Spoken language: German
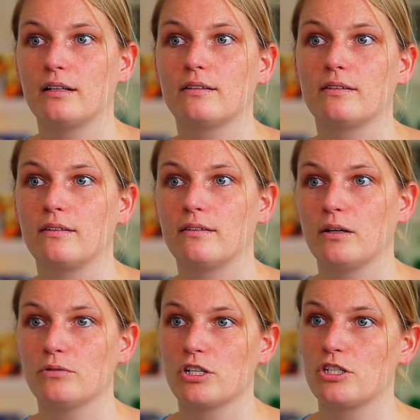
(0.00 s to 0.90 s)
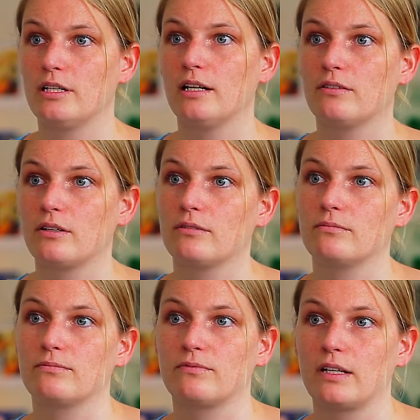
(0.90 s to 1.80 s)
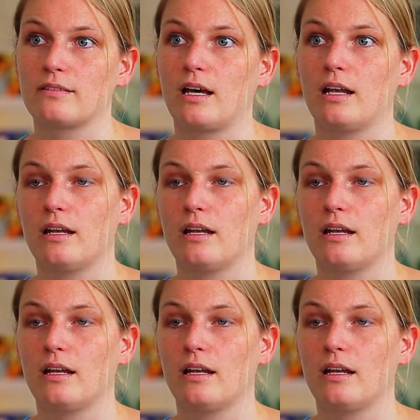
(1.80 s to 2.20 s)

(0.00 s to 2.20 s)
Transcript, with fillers: Das ist sehr unterschiedlich, was gerade